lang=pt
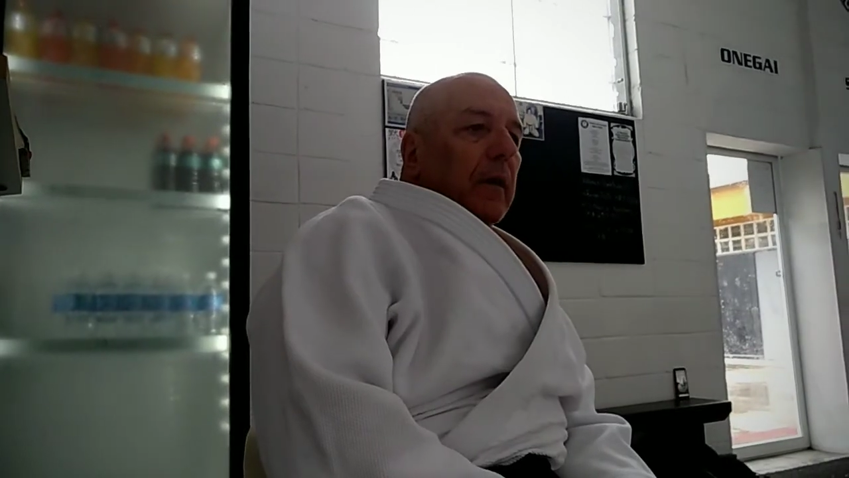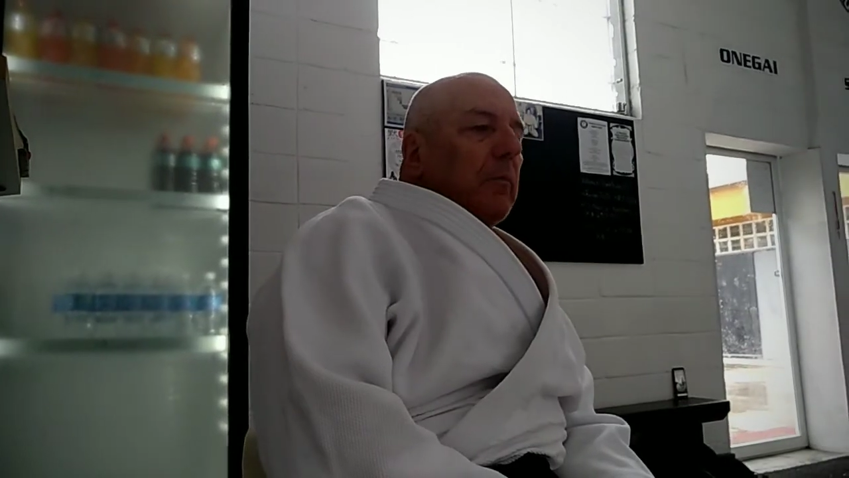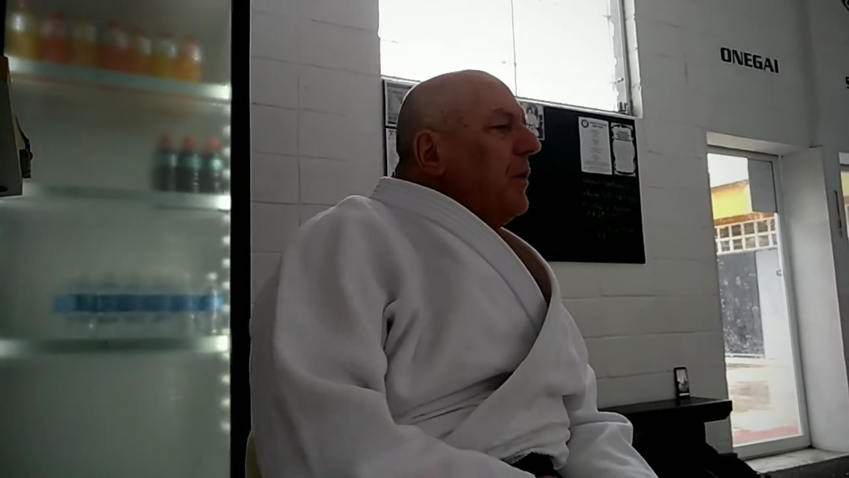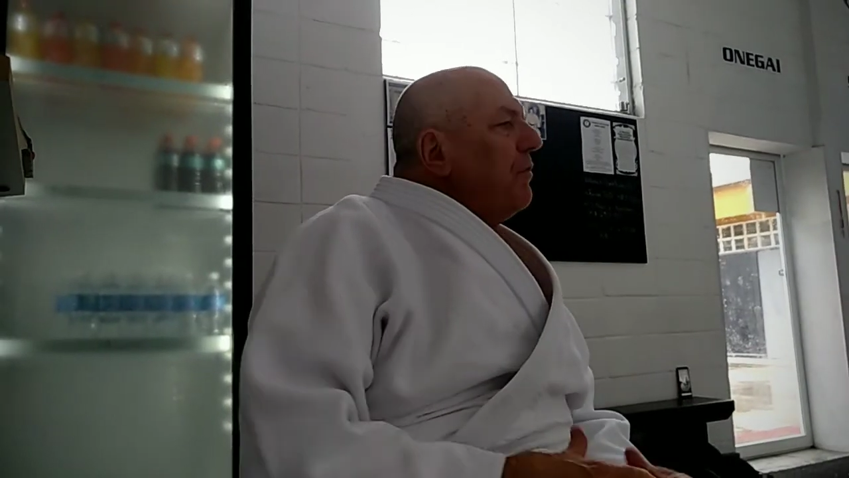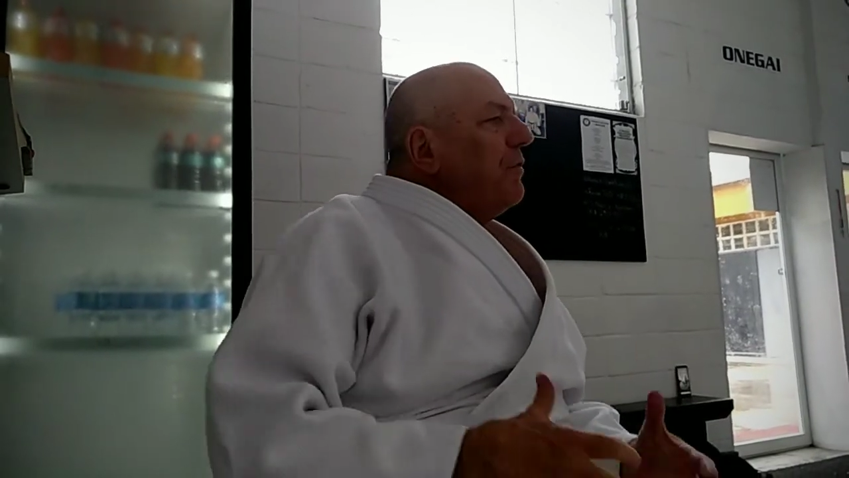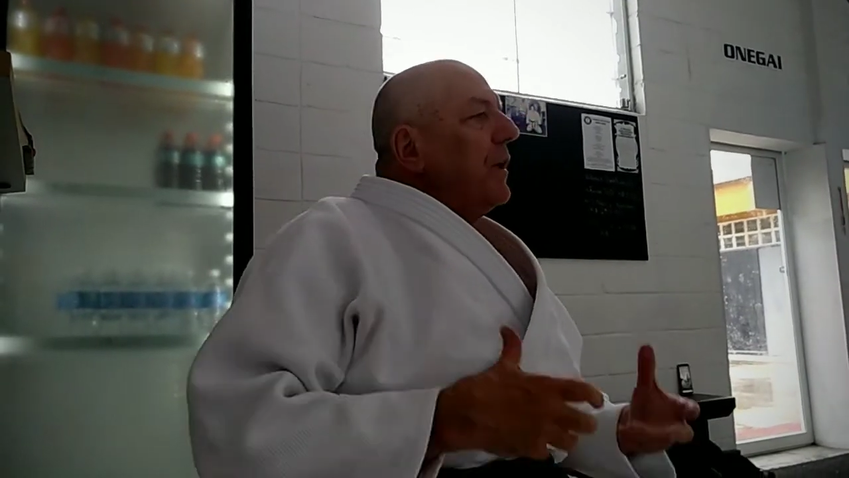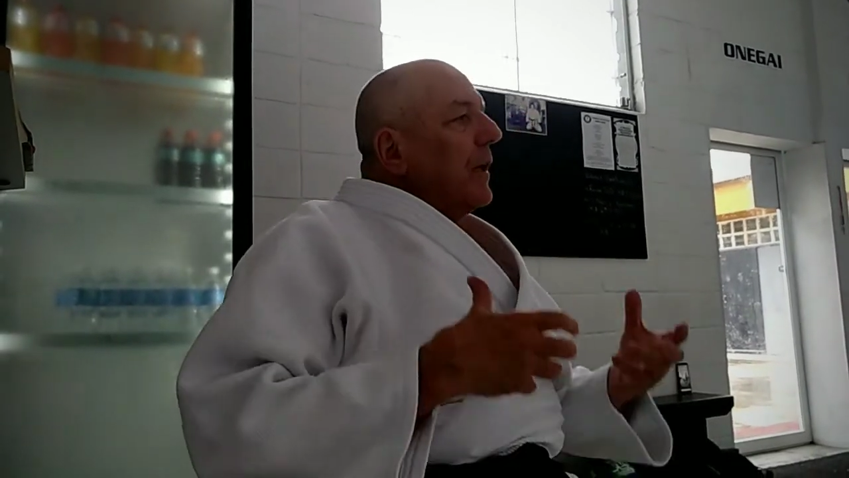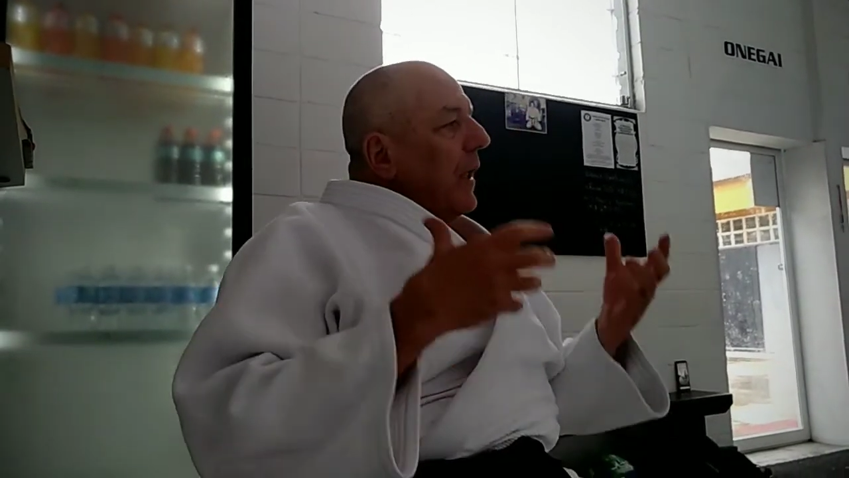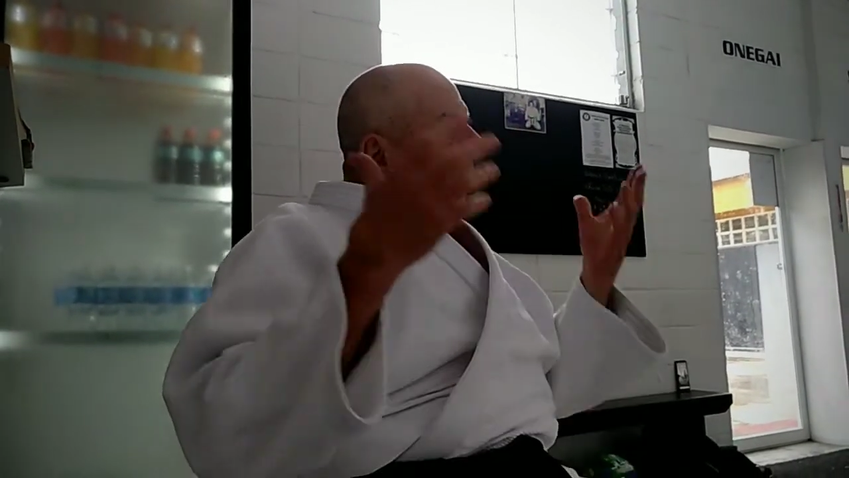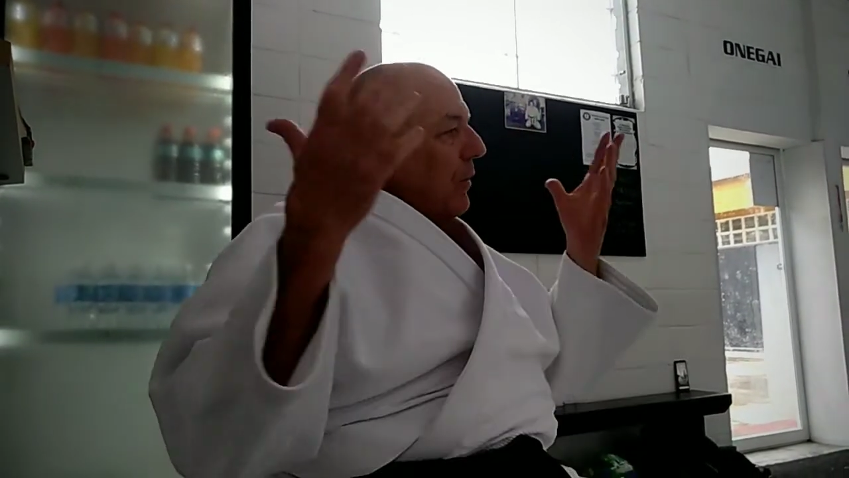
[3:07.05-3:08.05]
e me veio
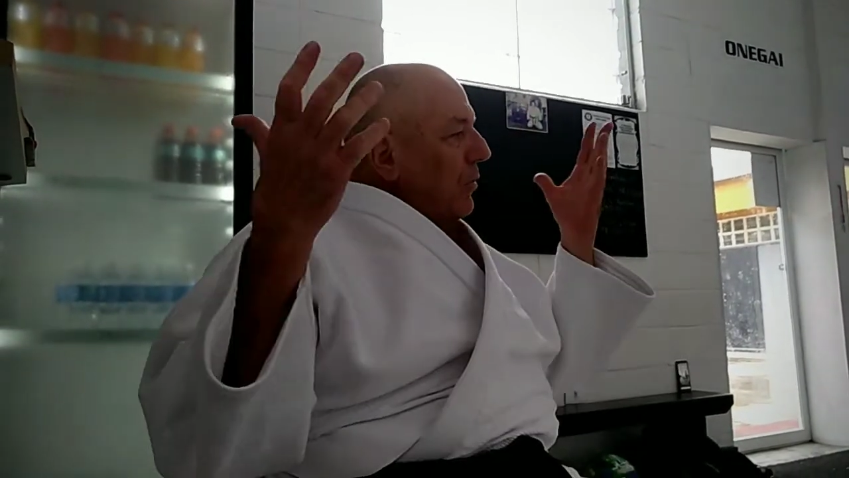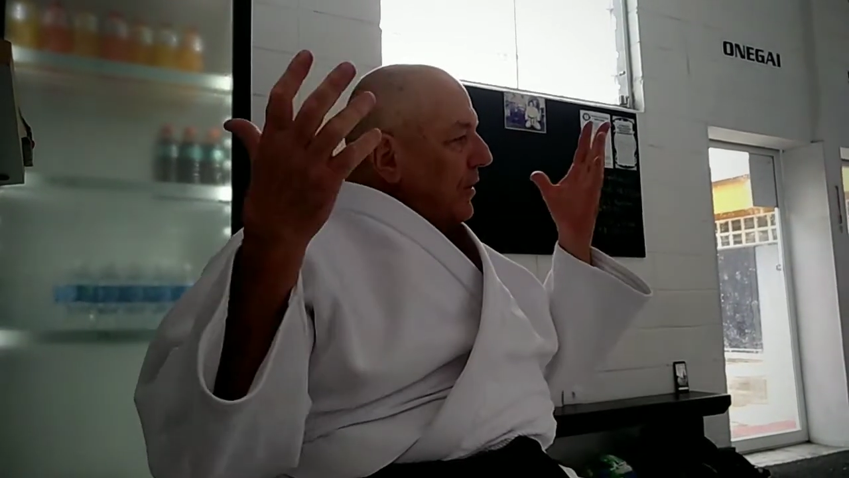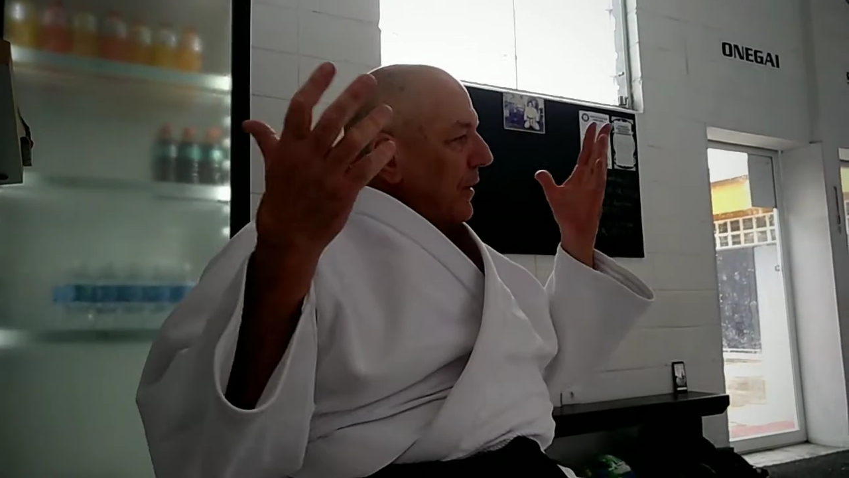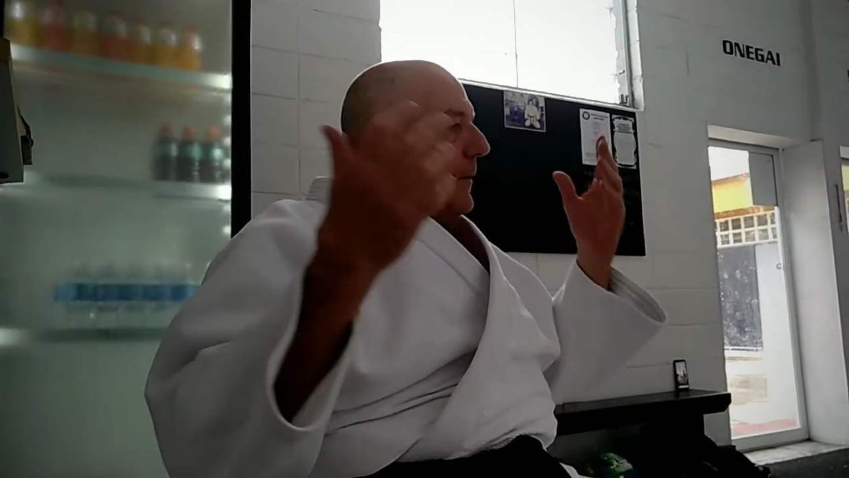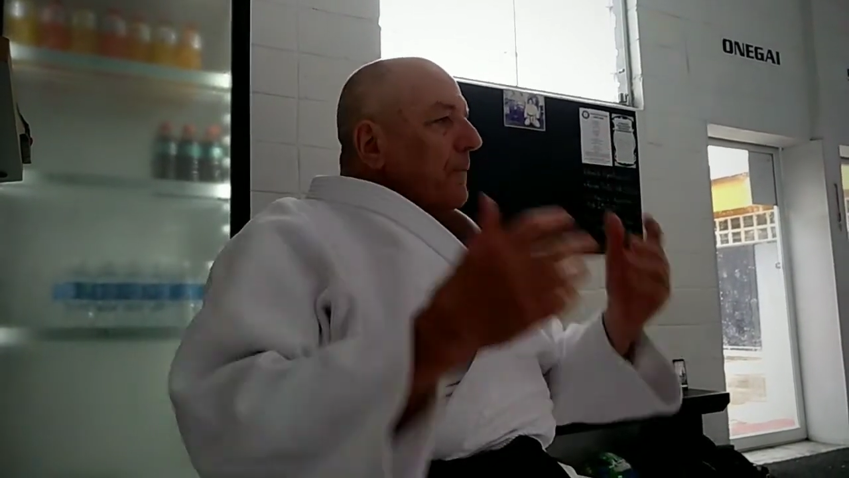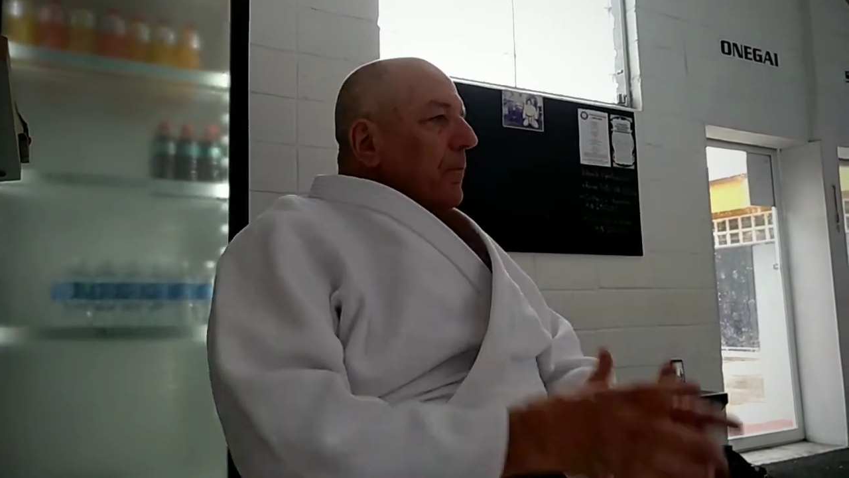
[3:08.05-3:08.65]
aquela coisa.